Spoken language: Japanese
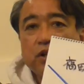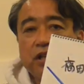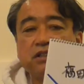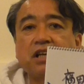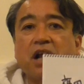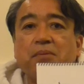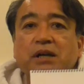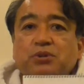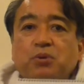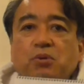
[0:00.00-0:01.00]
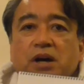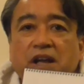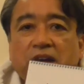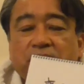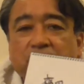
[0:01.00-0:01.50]
ですからまあそこは
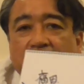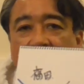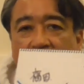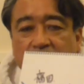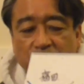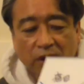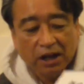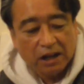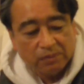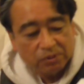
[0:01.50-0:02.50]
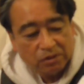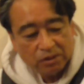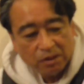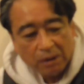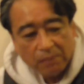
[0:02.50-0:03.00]
ねあるのかな
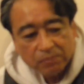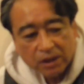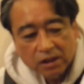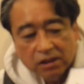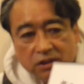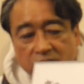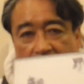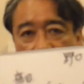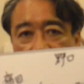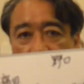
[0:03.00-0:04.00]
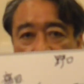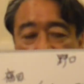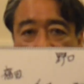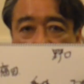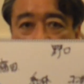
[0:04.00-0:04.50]
でまあセカンドに